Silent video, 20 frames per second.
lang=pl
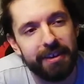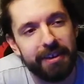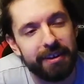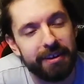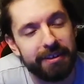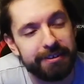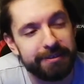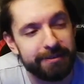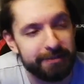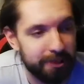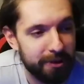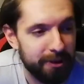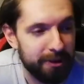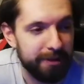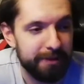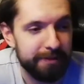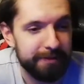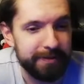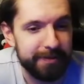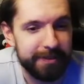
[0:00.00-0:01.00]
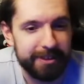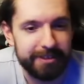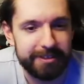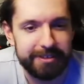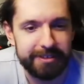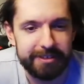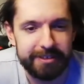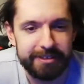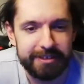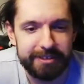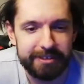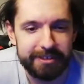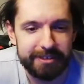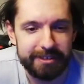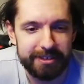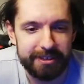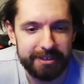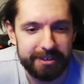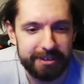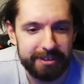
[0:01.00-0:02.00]
No
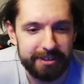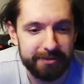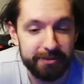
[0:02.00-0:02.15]
więc e,